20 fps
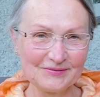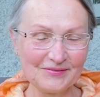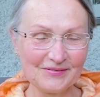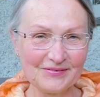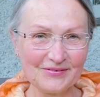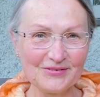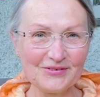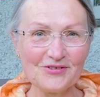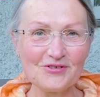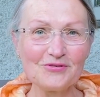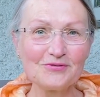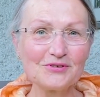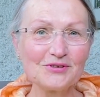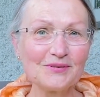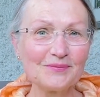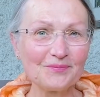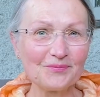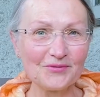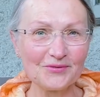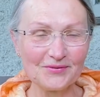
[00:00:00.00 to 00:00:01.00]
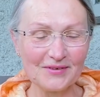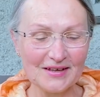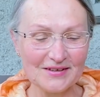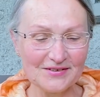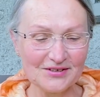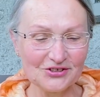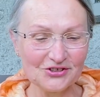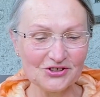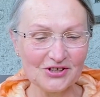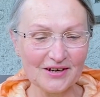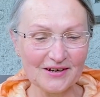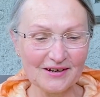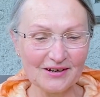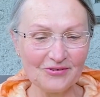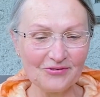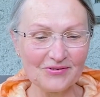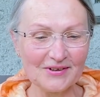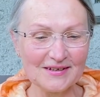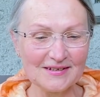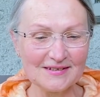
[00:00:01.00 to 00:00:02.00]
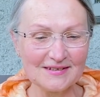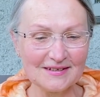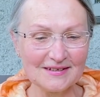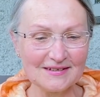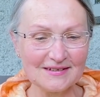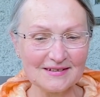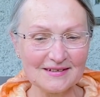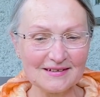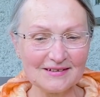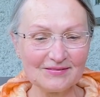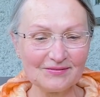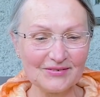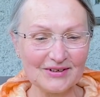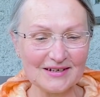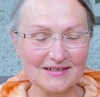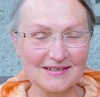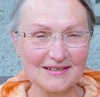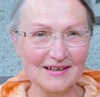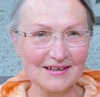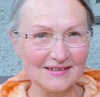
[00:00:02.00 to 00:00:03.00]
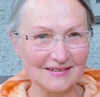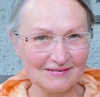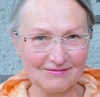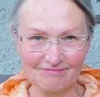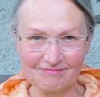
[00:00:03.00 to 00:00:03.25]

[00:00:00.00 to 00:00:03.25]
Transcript: Ну ничего, у нас здесь жарко, у нас здесь э, расклад